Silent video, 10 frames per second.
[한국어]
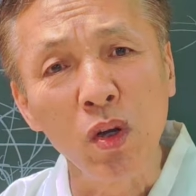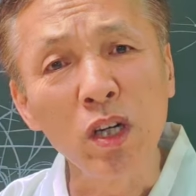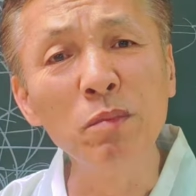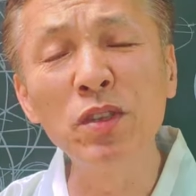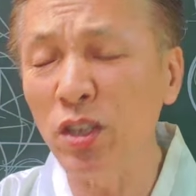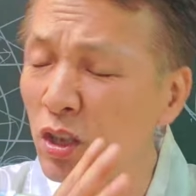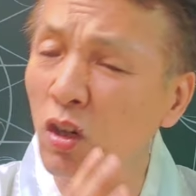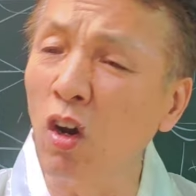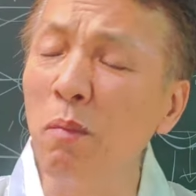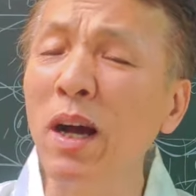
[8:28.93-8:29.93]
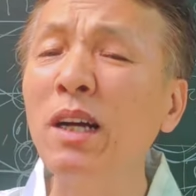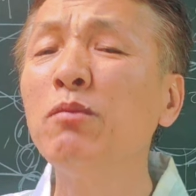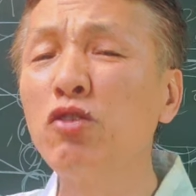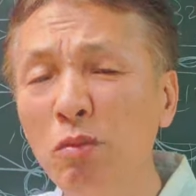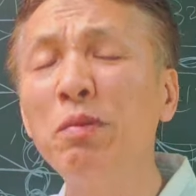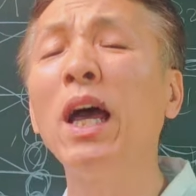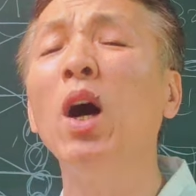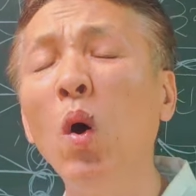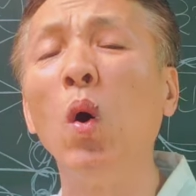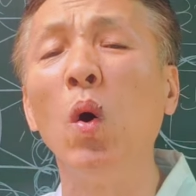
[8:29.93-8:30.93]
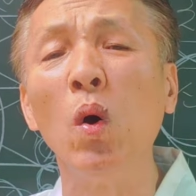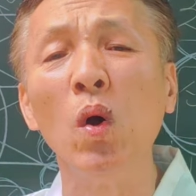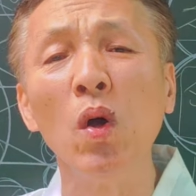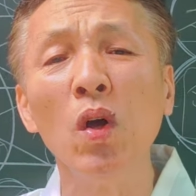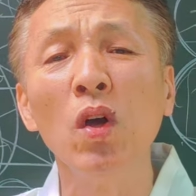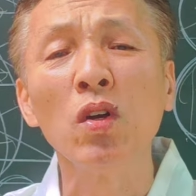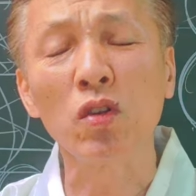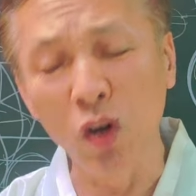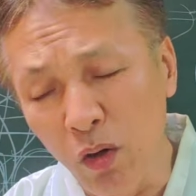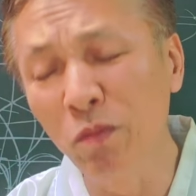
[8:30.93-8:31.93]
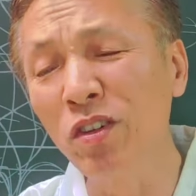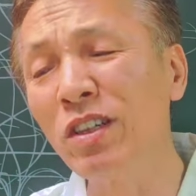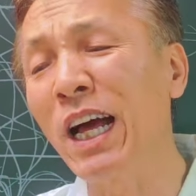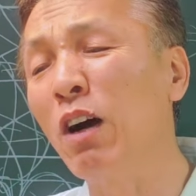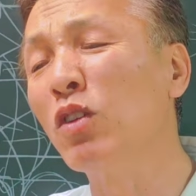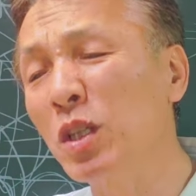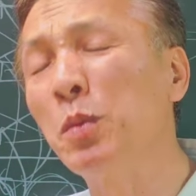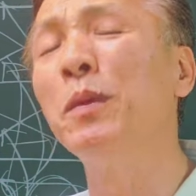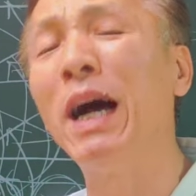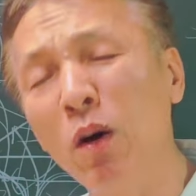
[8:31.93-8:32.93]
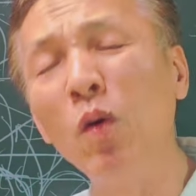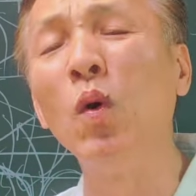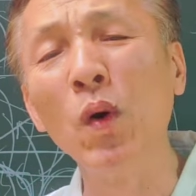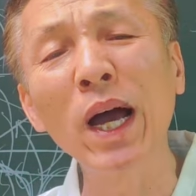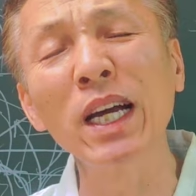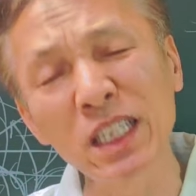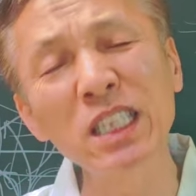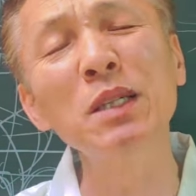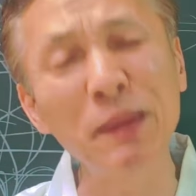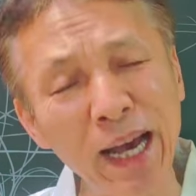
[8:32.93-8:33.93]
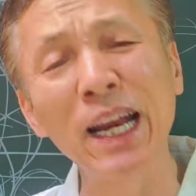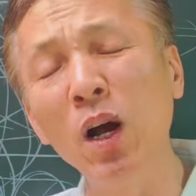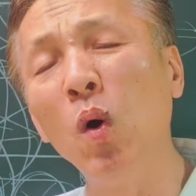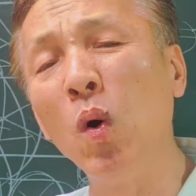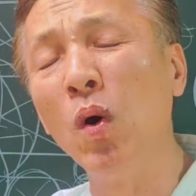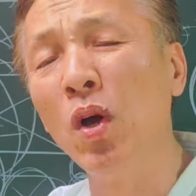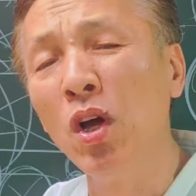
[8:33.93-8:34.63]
음식은 얼만큼 준비하고 경문을 하고 싶으면 하고 하기 싫으면 안 하고